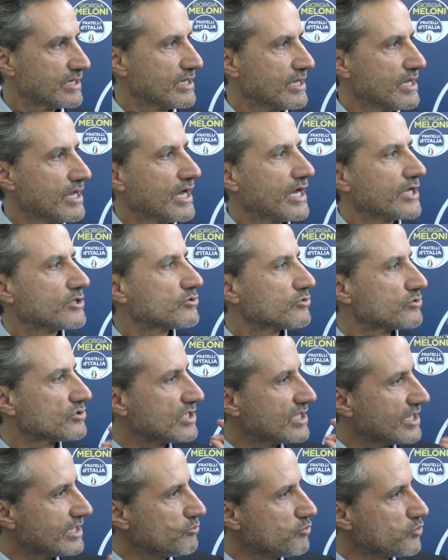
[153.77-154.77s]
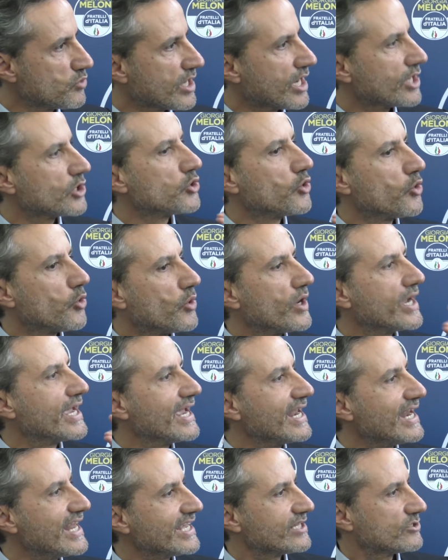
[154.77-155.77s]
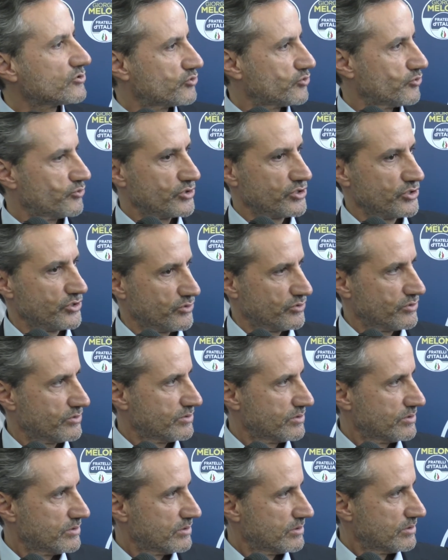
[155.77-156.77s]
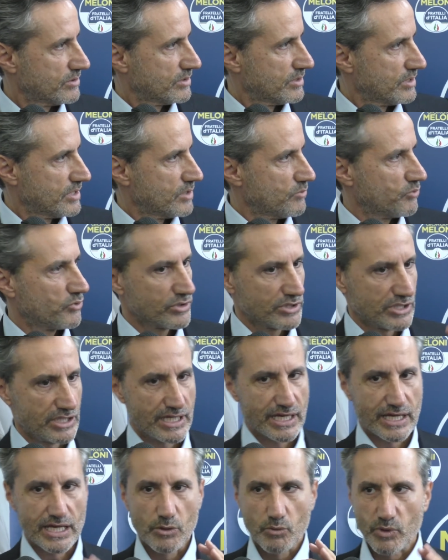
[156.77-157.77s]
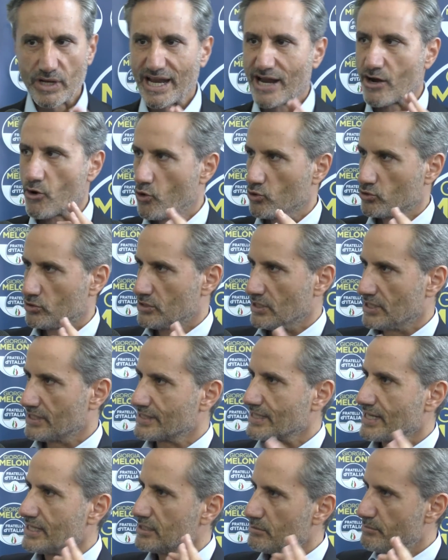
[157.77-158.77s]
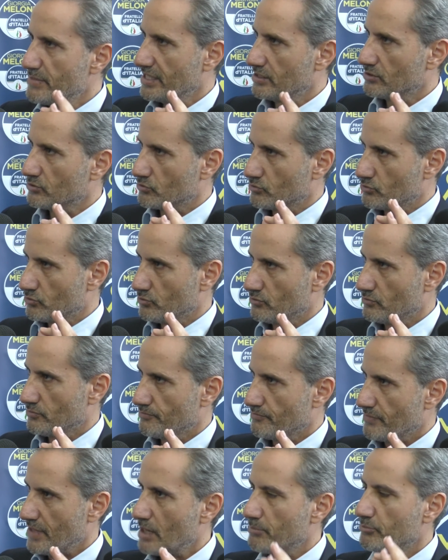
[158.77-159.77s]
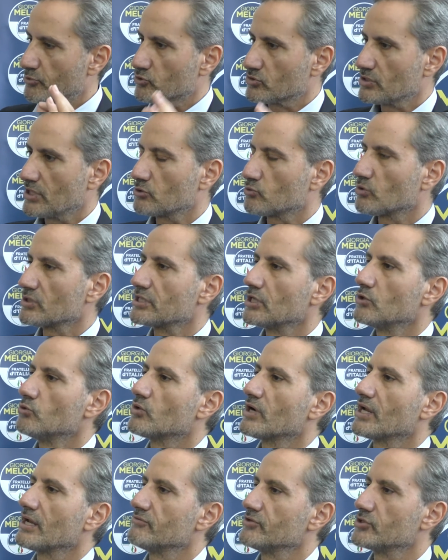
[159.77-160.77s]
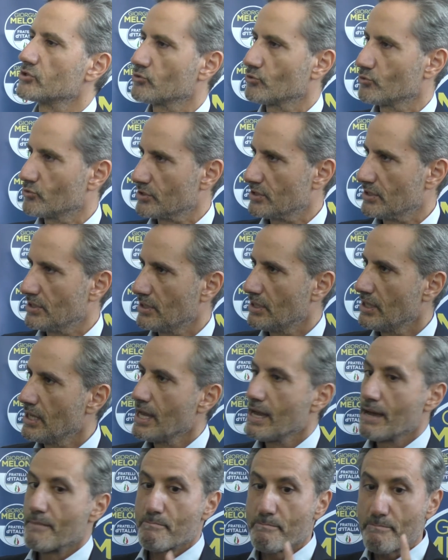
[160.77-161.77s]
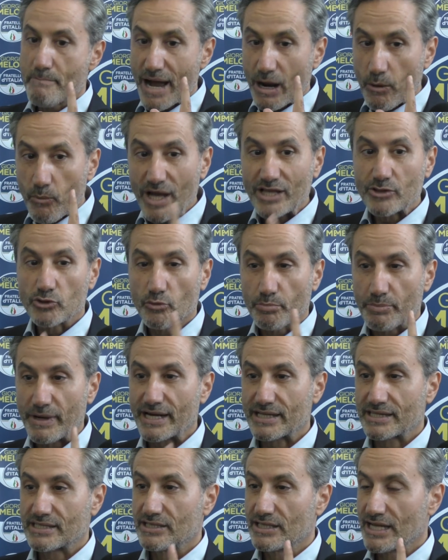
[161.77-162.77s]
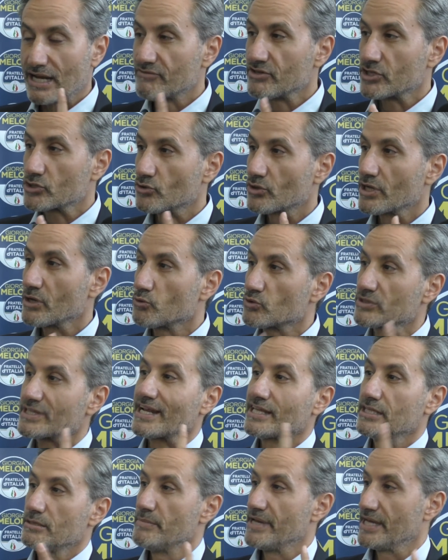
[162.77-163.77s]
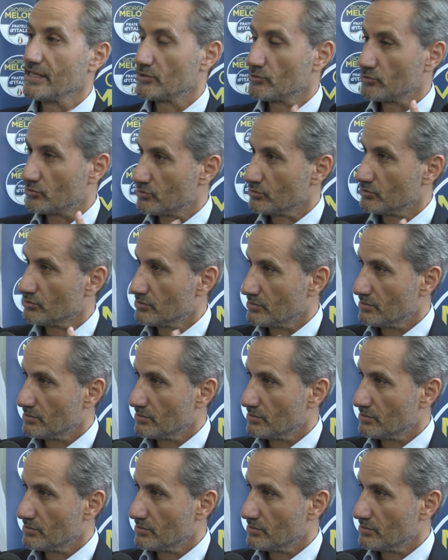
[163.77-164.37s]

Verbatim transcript: Ha detto De Luca l'ho eletto io, vuol dire che in quella notte il tradimento ha portato a De Luca la vittoria, ma quando parti la vittoria è un tradimento